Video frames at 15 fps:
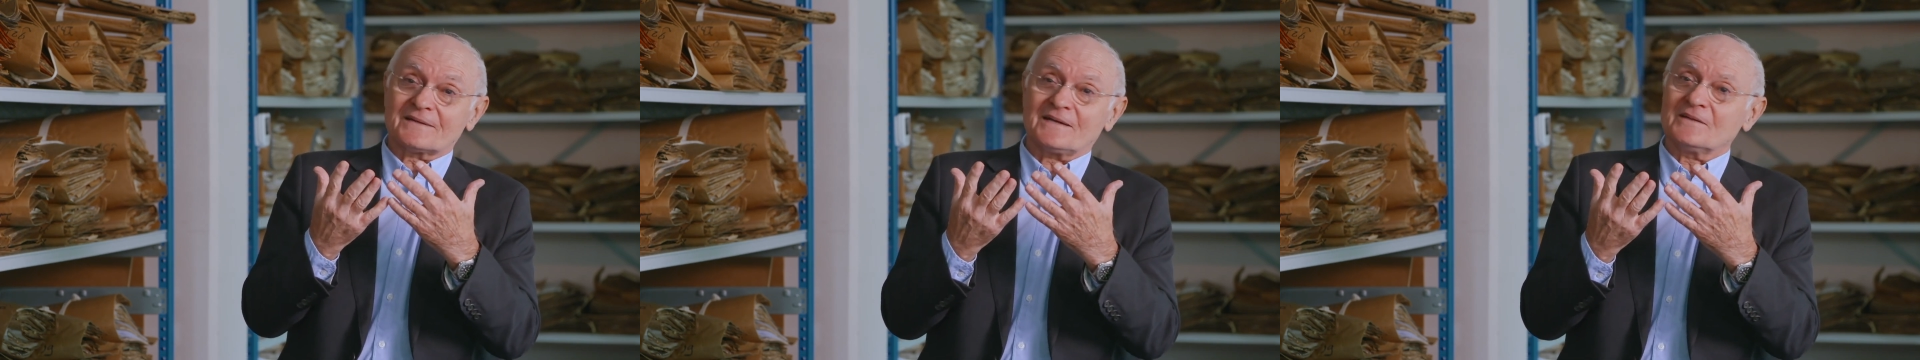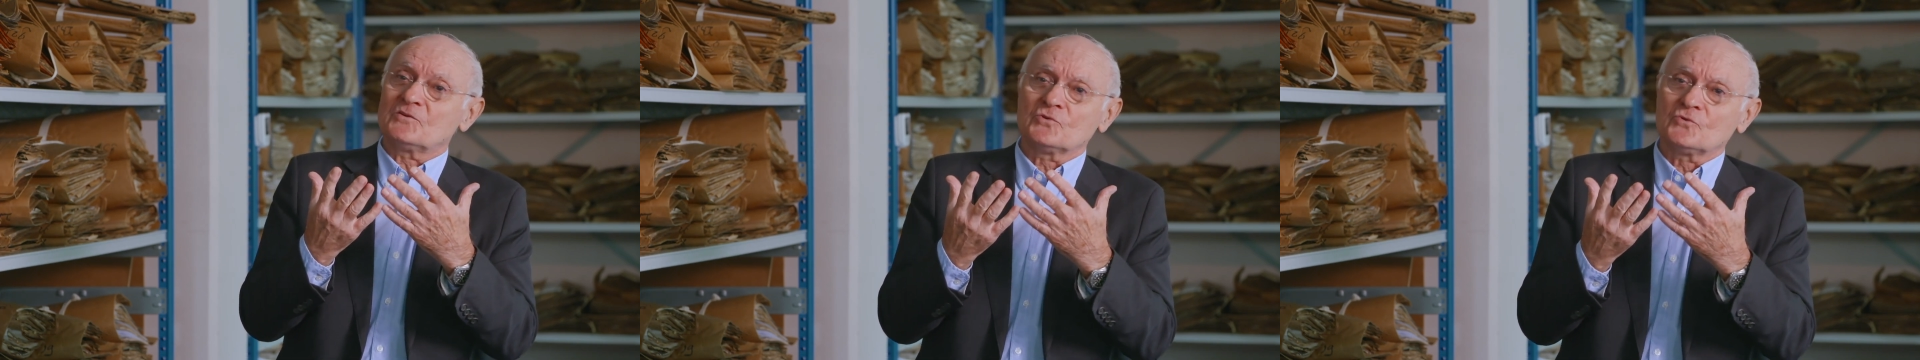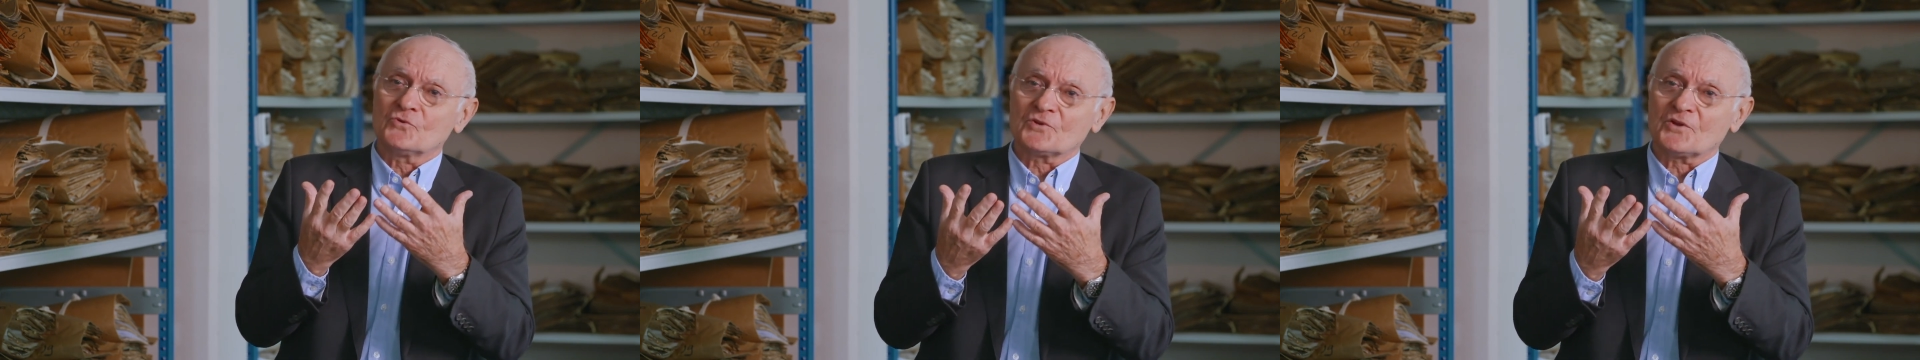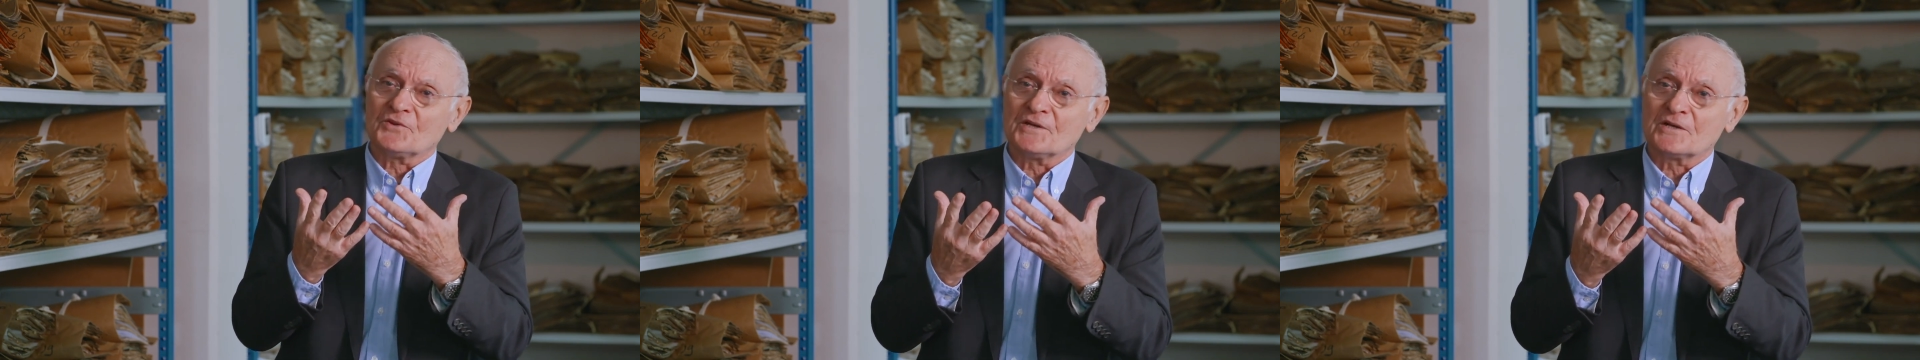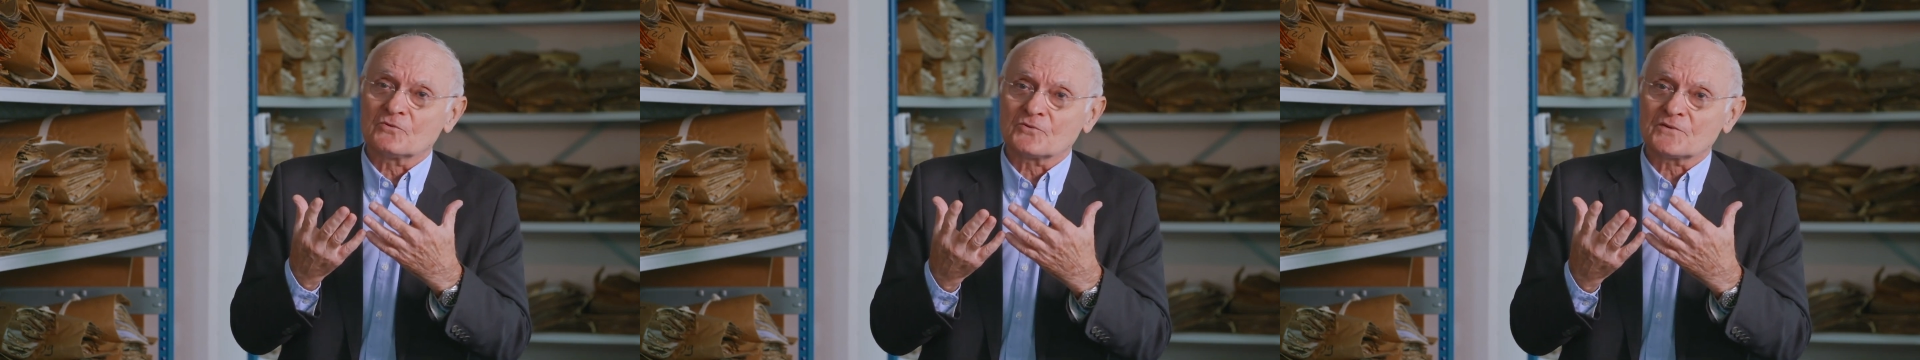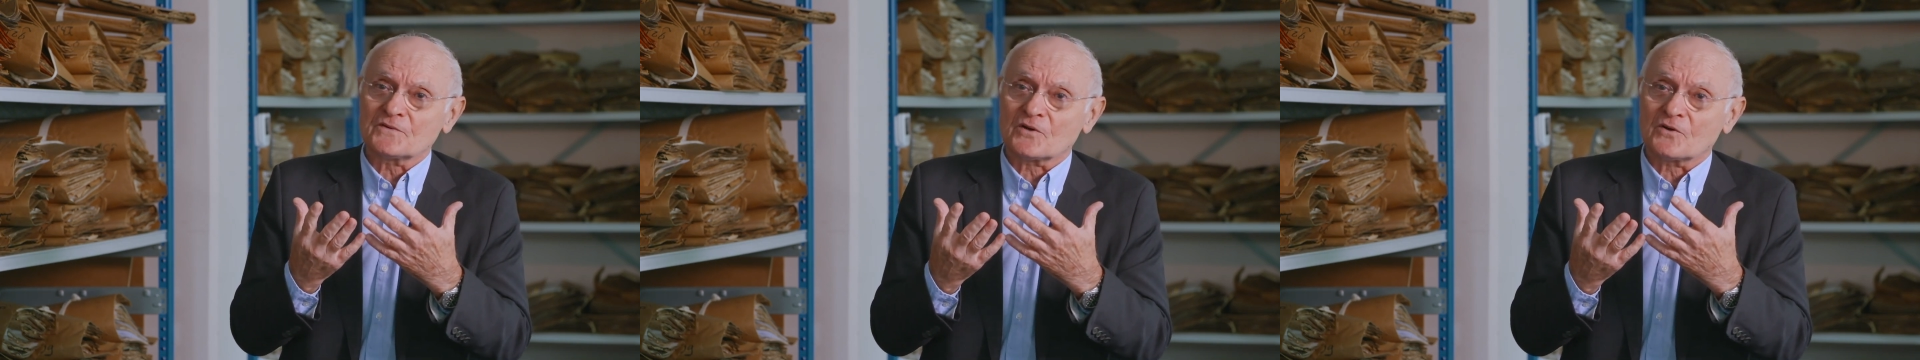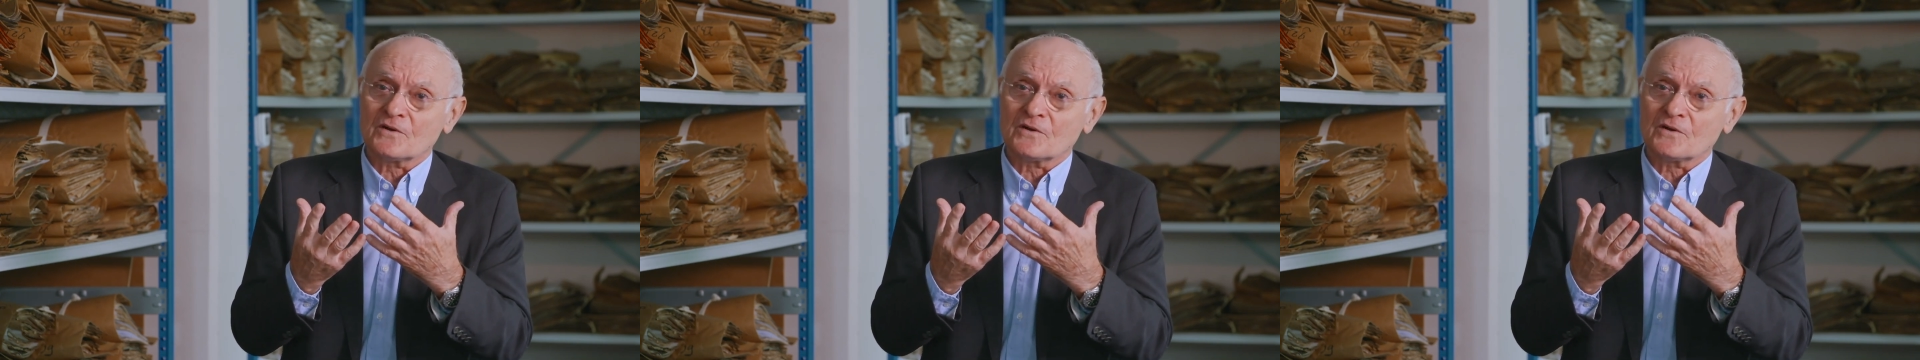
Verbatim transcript: Très tôt, on en est conscient.